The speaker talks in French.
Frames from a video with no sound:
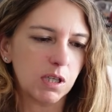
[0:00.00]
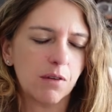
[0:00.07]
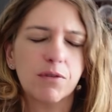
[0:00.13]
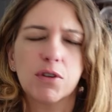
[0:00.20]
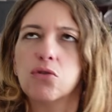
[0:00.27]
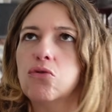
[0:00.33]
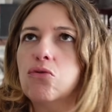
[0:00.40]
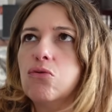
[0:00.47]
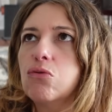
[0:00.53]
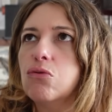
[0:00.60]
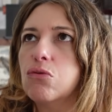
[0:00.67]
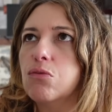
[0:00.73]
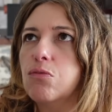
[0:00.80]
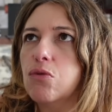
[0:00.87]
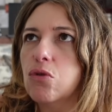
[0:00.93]
y avait
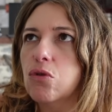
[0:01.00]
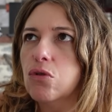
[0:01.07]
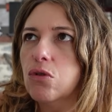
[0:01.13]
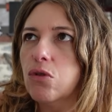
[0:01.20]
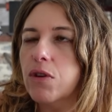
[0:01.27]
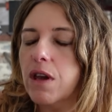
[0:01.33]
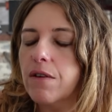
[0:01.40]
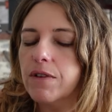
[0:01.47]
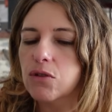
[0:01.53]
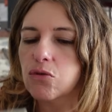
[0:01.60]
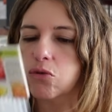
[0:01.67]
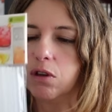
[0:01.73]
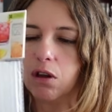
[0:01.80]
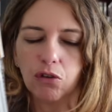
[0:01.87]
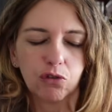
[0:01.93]
du bleu, il y avait
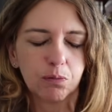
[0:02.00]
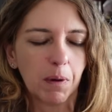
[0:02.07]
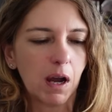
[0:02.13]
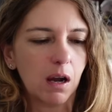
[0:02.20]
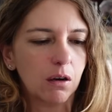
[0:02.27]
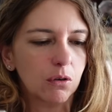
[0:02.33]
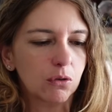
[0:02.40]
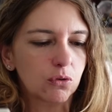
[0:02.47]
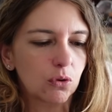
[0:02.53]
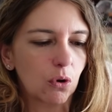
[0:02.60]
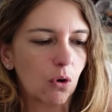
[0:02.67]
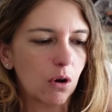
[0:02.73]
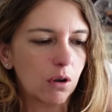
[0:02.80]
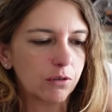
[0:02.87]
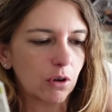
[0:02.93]
du transparent, du
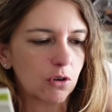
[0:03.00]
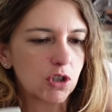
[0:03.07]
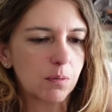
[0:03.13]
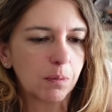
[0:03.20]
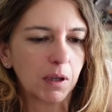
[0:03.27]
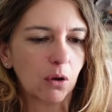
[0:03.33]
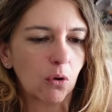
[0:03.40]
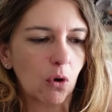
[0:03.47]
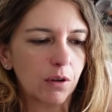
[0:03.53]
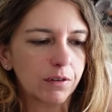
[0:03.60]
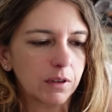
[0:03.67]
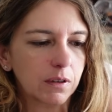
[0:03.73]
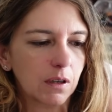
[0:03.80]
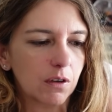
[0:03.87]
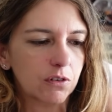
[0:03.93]
rose. Alors j'ai pris
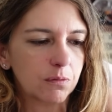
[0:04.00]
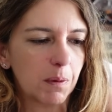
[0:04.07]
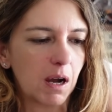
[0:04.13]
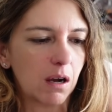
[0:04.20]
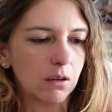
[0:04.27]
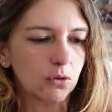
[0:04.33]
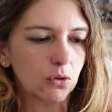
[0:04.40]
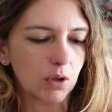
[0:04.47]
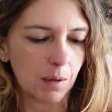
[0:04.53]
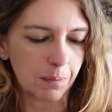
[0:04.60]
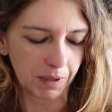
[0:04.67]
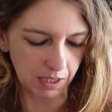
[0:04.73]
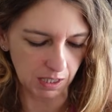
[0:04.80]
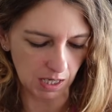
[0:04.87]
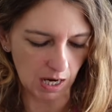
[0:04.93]
rose et transparent, donc
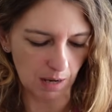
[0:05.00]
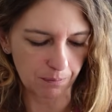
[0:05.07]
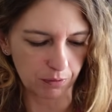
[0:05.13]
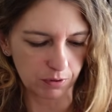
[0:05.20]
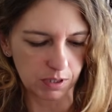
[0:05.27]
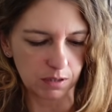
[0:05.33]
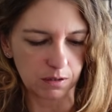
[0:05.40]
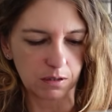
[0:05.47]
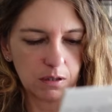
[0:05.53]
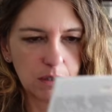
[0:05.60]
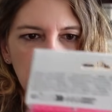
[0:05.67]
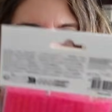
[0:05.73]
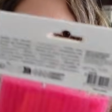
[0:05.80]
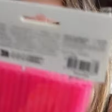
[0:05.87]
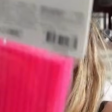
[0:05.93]
après il y a la petite...
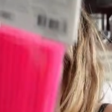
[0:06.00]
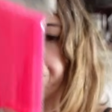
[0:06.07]
Euh,